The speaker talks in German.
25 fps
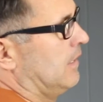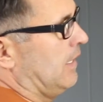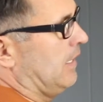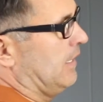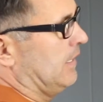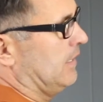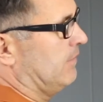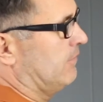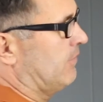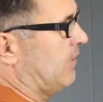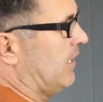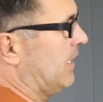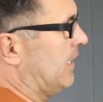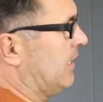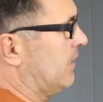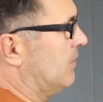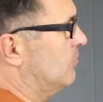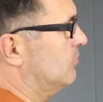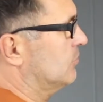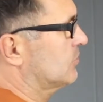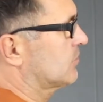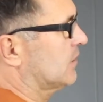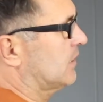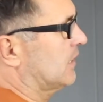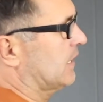eine wahre
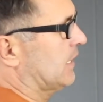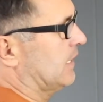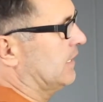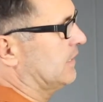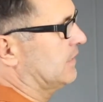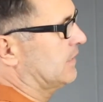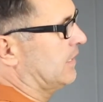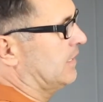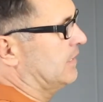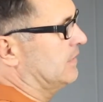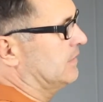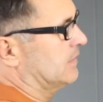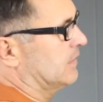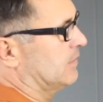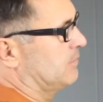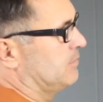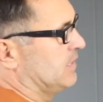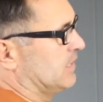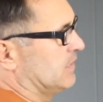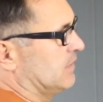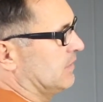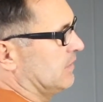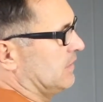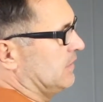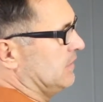Aussage enthalten,
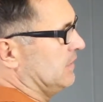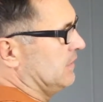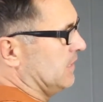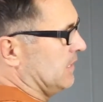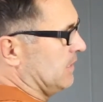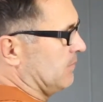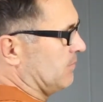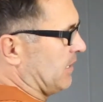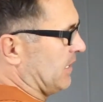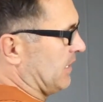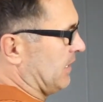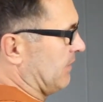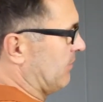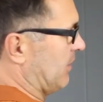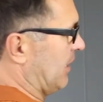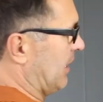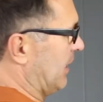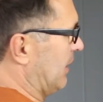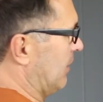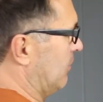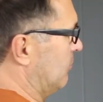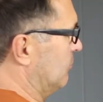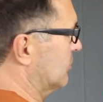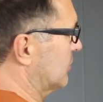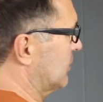damit ich hier eben eine
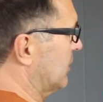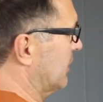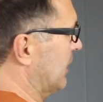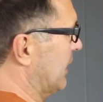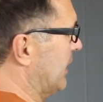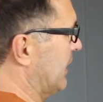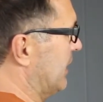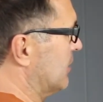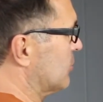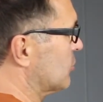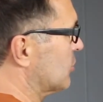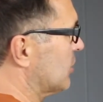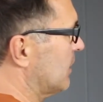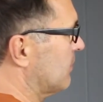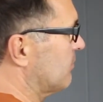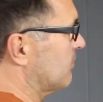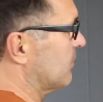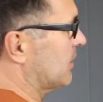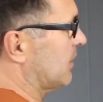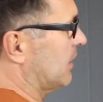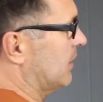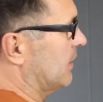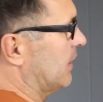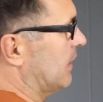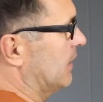wahre Aussage herschreiben
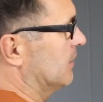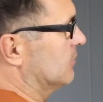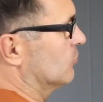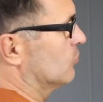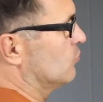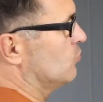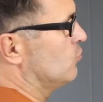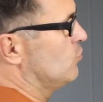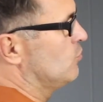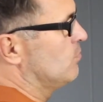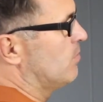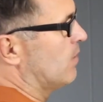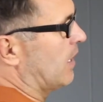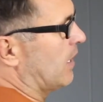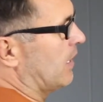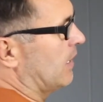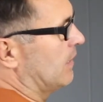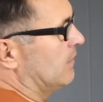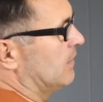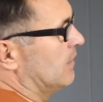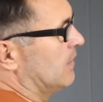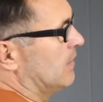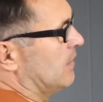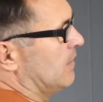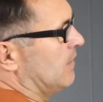kann. Also
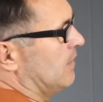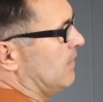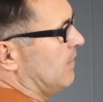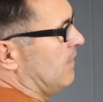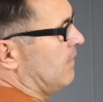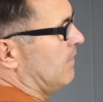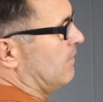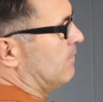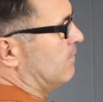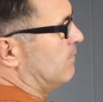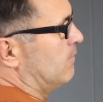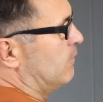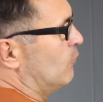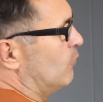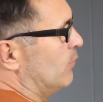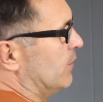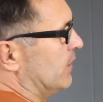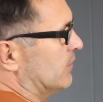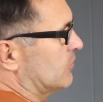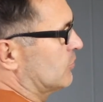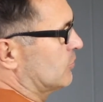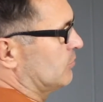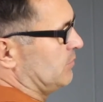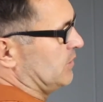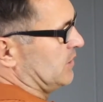überall, wo
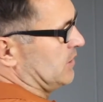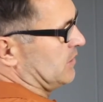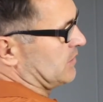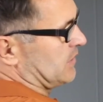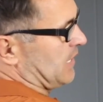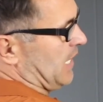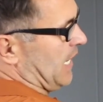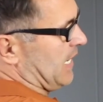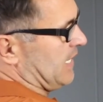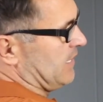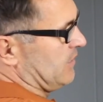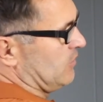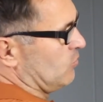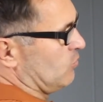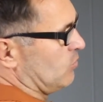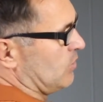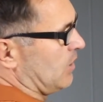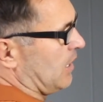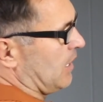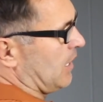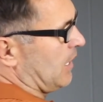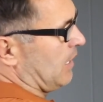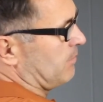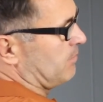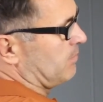ich zumindest einen
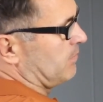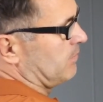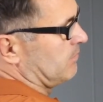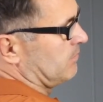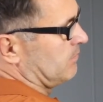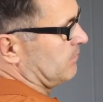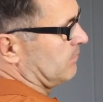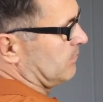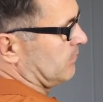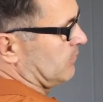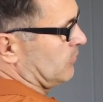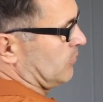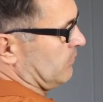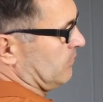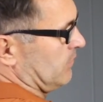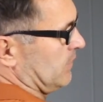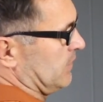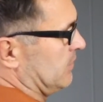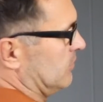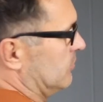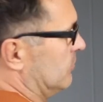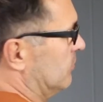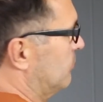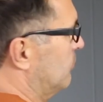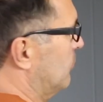Nuller habe, können wir
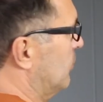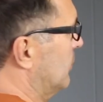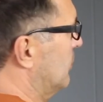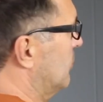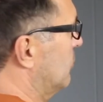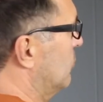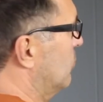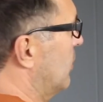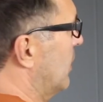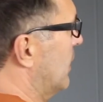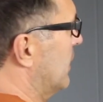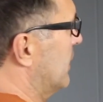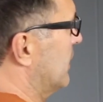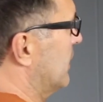hier sofort einen Nuller